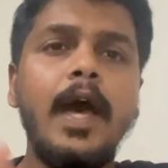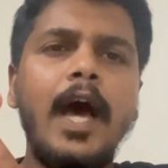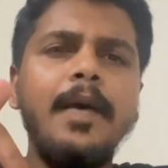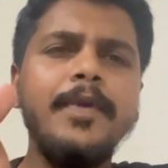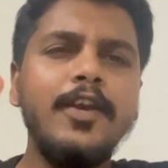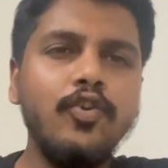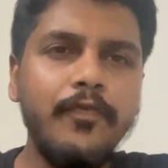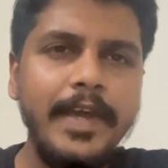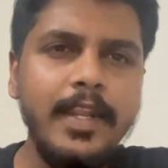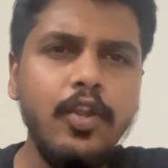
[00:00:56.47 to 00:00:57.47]
आई एम ईयर टू
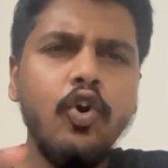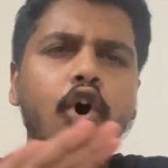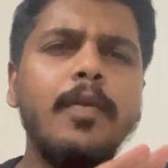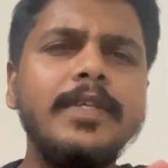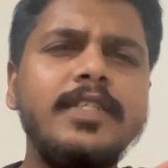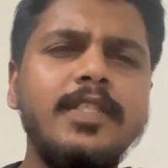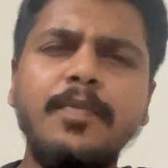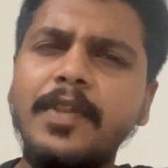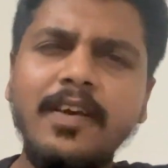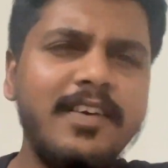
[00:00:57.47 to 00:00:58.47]
विन और मैं जीते
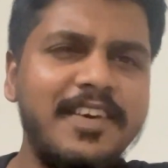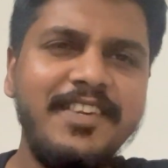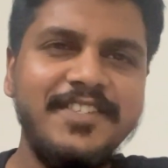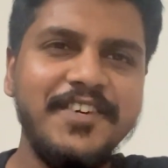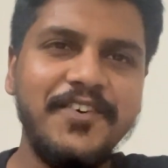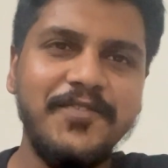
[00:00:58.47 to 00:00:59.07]
बिना कहीं नहीं जा रहा